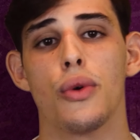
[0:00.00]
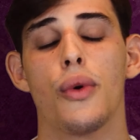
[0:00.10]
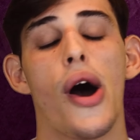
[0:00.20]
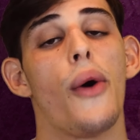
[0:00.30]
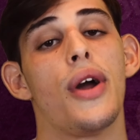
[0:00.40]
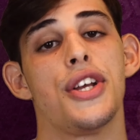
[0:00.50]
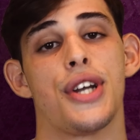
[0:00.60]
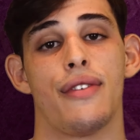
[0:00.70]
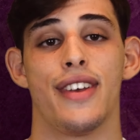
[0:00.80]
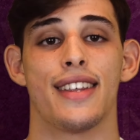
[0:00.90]
no qual ele
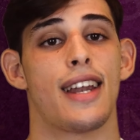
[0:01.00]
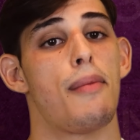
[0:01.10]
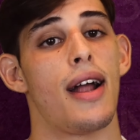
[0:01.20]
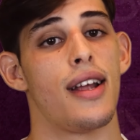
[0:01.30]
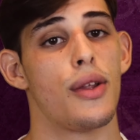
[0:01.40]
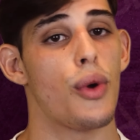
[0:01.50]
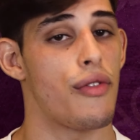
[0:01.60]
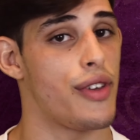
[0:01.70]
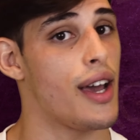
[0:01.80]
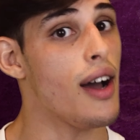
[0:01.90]
já vinha trabalhando
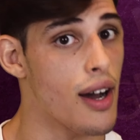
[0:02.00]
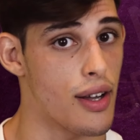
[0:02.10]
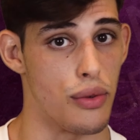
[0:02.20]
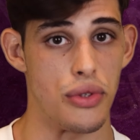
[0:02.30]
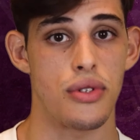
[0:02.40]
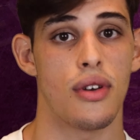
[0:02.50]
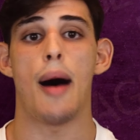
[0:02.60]
havia anos.